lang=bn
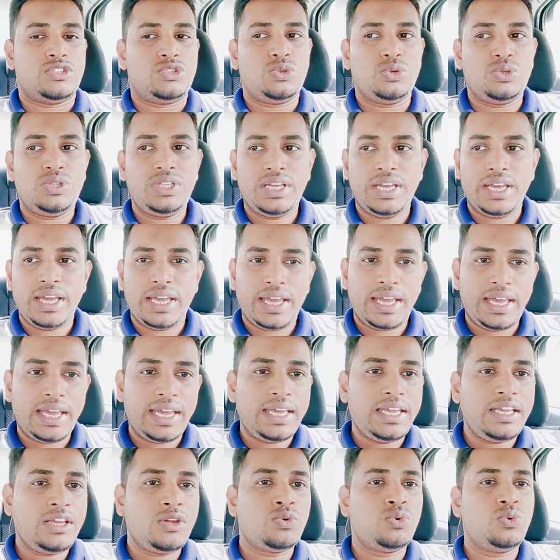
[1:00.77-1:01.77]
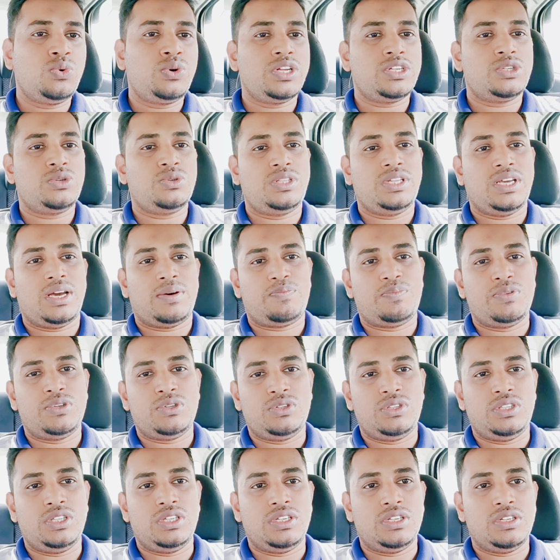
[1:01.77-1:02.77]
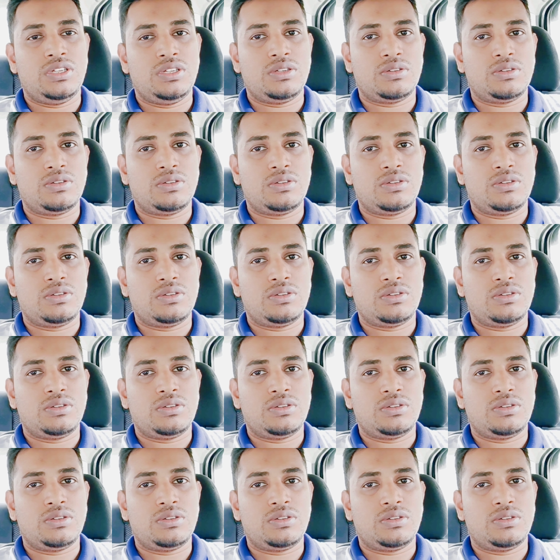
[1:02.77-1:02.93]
যদি এই রুটে যদি আপনি যদি